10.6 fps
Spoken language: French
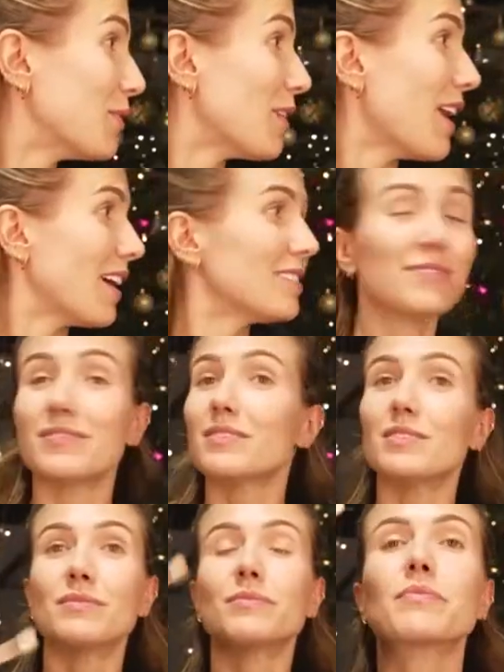voilà. Voilà.
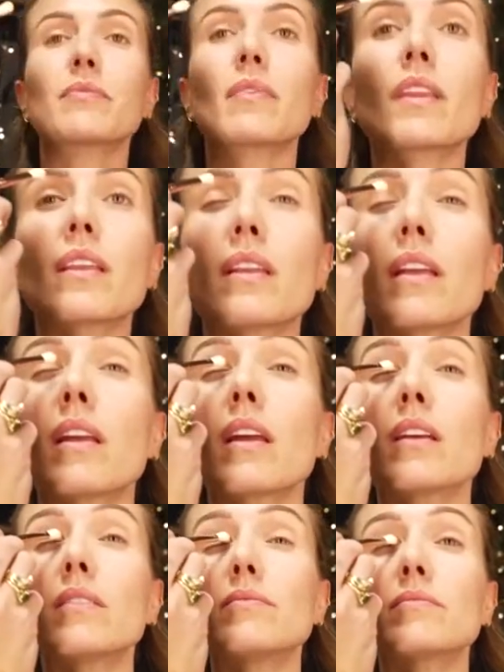Donc là, moi, je